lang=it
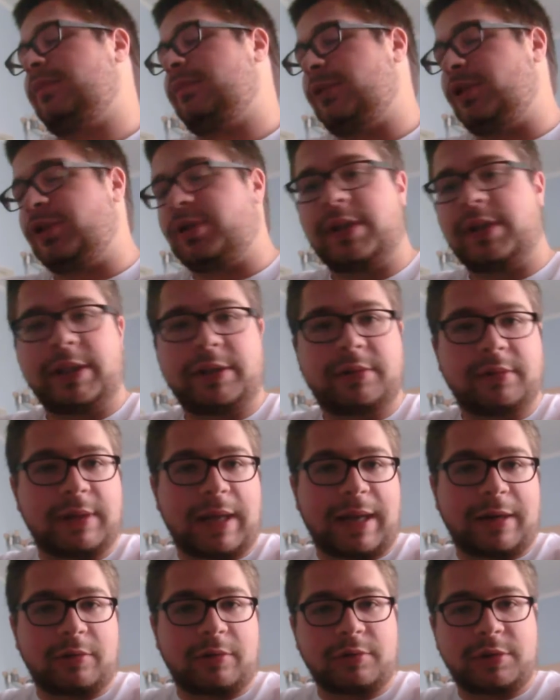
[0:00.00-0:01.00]
iscritto
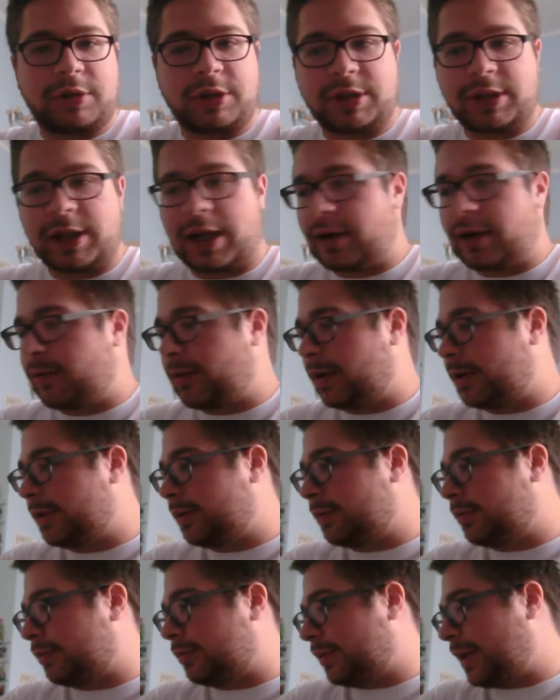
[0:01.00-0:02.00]
da non si sa
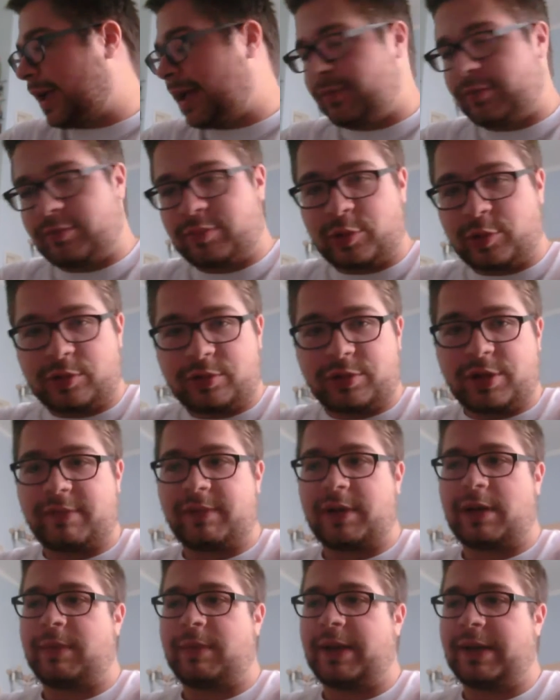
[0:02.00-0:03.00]
quanto tempo, cioè
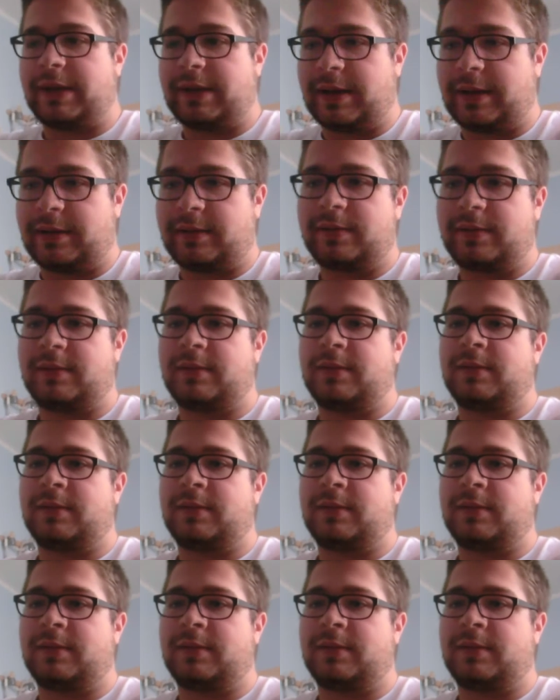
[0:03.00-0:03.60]
veramente